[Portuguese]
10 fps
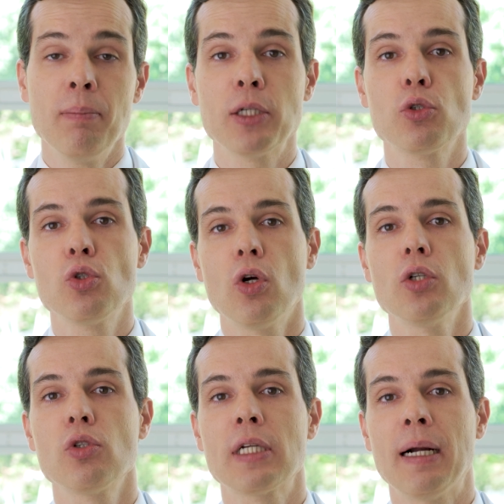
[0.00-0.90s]
mas os
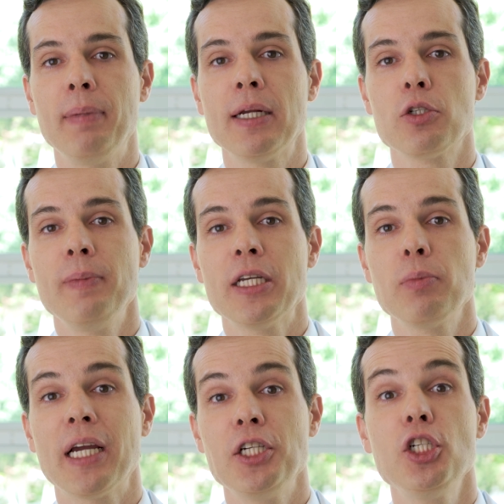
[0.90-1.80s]
nossos cabelos,
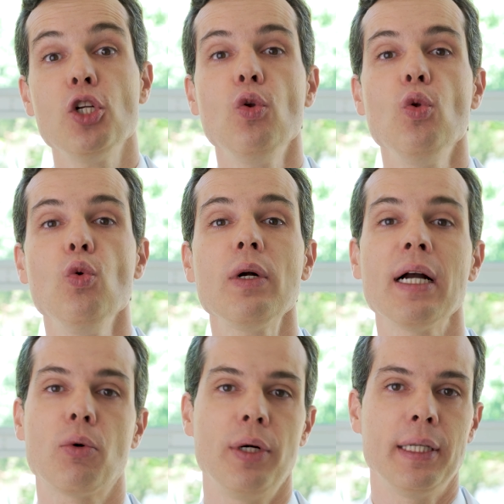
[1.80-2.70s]
mesmo que a gente
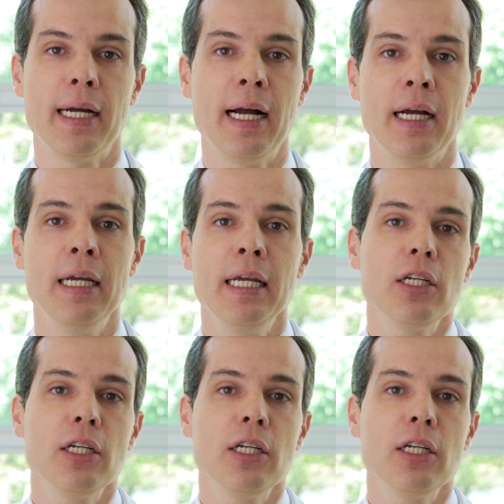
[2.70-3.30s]
nunca cortar,